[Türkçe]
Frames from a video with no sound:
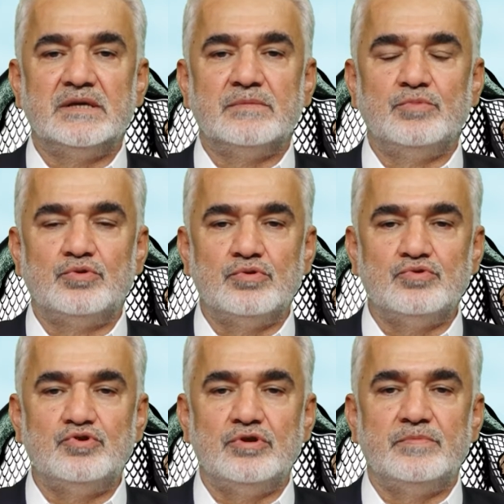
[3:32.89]

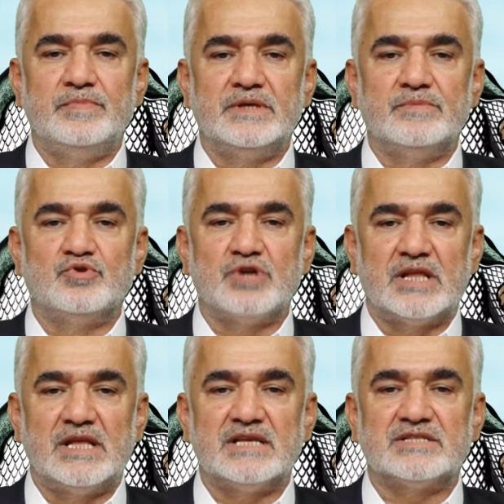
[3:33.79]
bütüncül bir
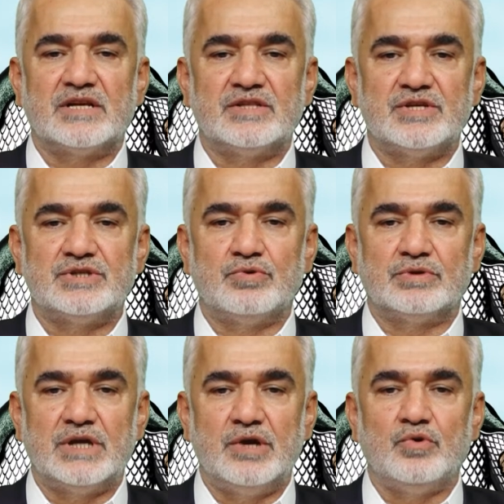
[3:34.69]
mücadele stratejisi
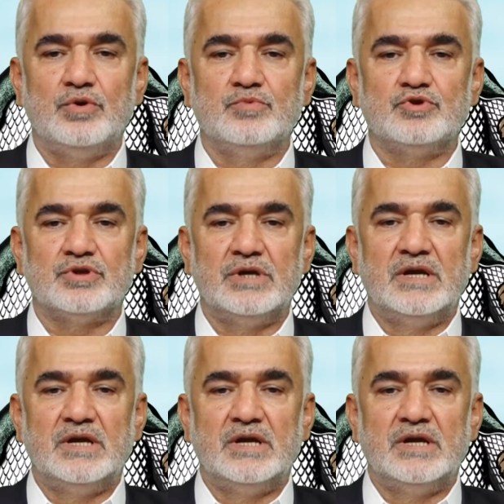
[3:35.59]
ortaya koymuş,